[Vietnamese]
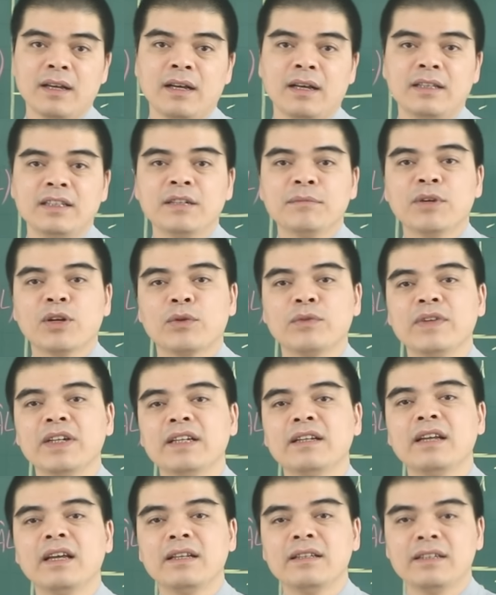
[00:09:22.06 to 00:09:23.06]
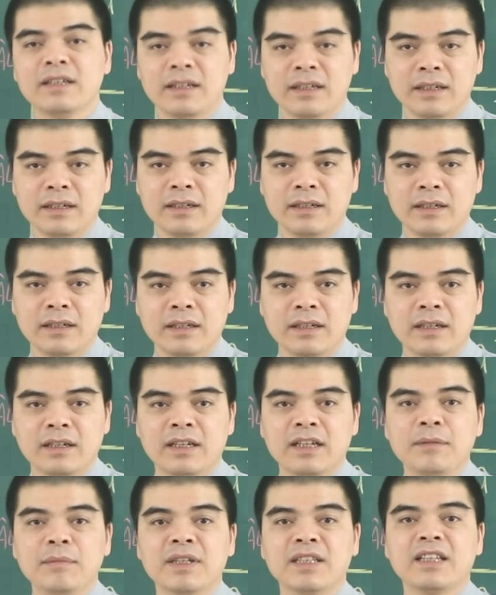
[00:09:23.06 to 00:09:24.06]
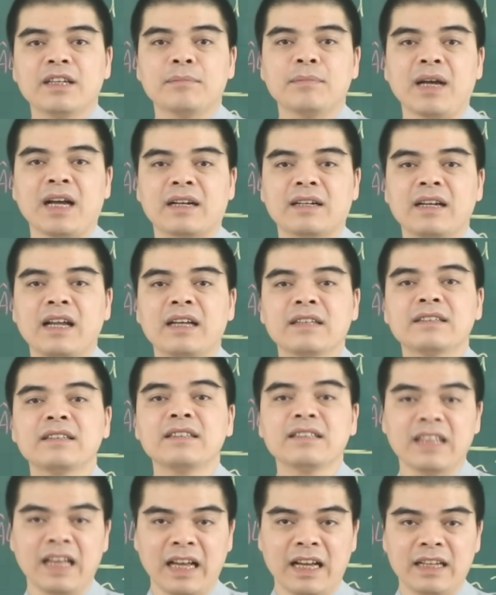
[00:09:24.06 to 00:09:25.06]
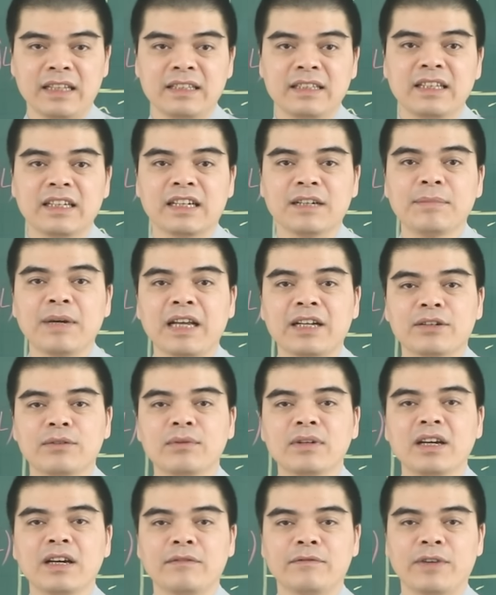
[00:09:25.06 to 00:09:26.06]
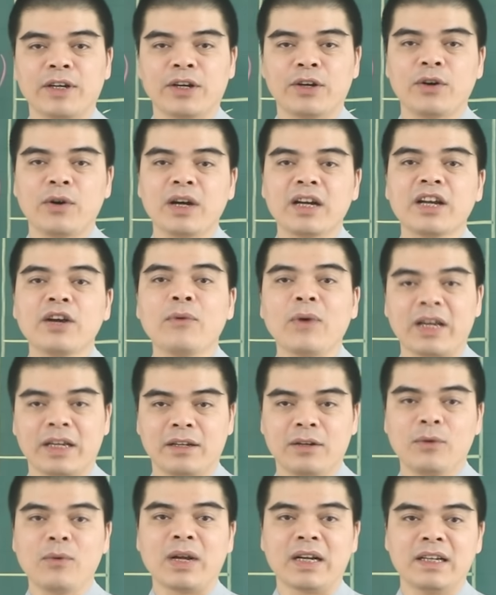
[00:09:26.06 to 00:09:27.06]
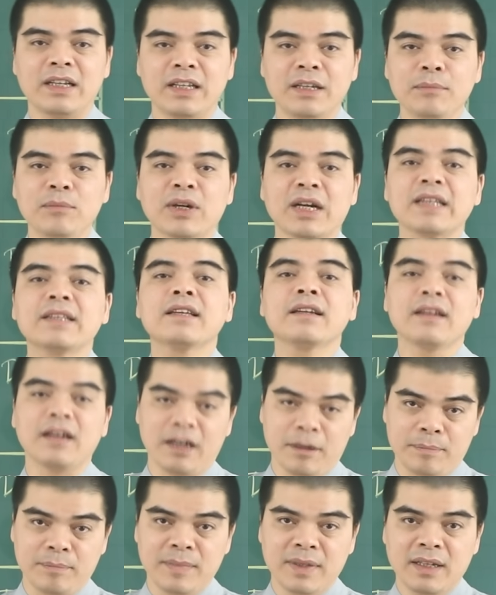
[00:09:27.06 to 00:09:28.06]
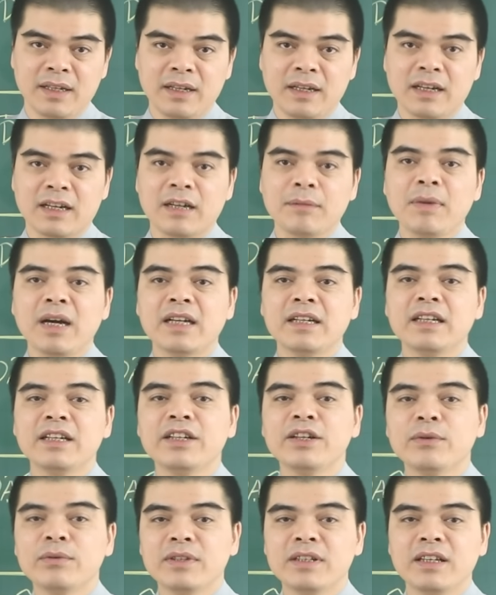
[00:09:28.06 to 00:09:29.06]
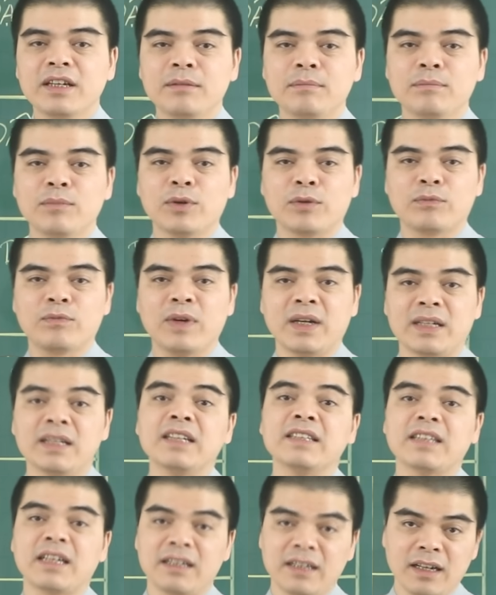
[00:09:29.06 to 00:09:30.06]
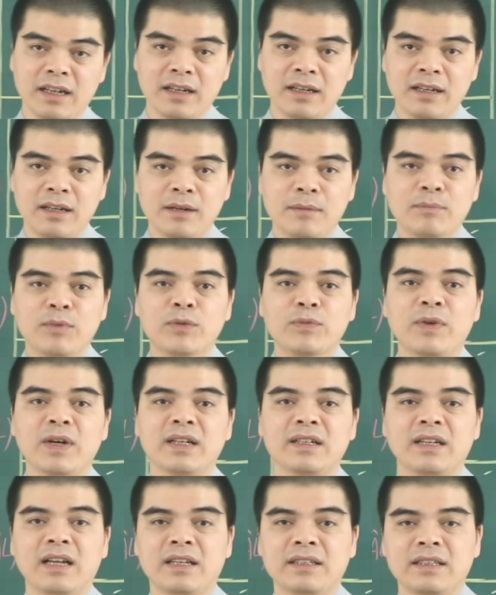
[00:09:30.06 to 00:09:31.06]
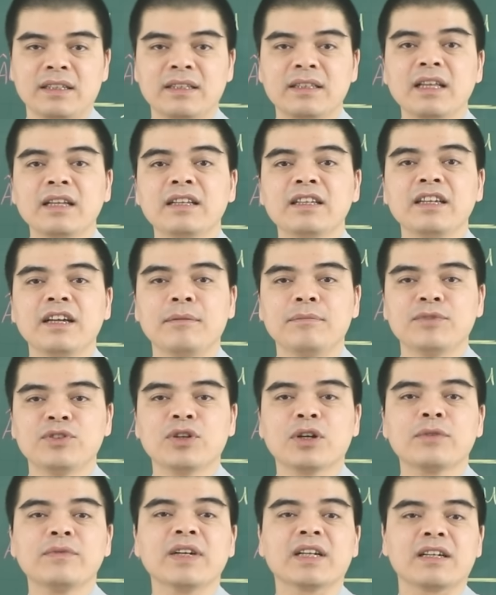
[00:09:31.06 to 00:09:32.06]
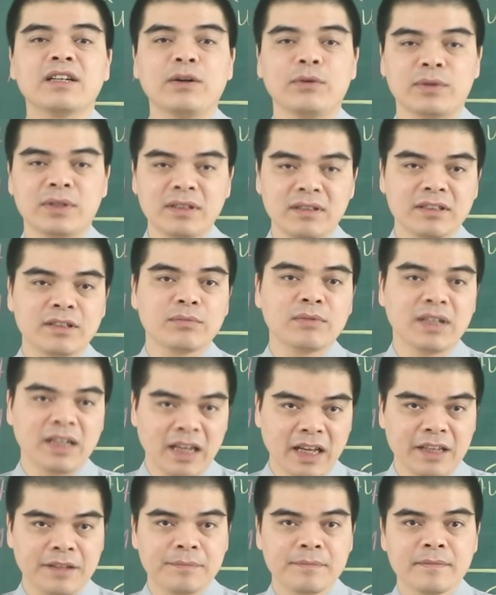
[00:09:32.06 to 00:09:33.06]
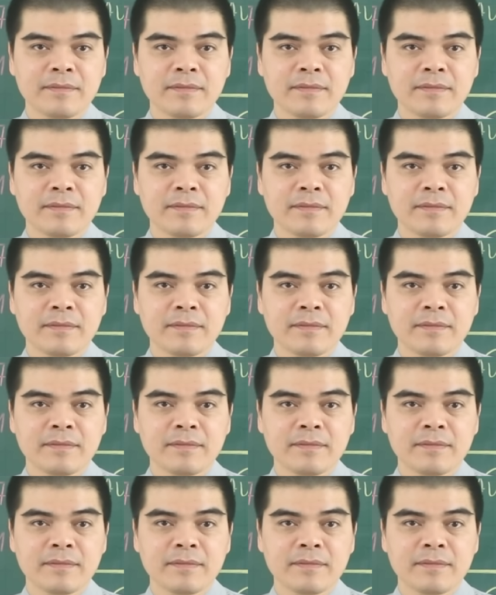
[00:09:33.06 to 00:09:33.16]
Nhưng mà quý vị nên nhớ, khi mà tiền bạc đang dư giả thì các bạn cũng cần phải có kế hoạch quản lý một cách thích hợp. Các bạn nên ưu tiên một phần để trả nợ, một phần để tiết kiệm cho cái việc đầu tư trong tương lai.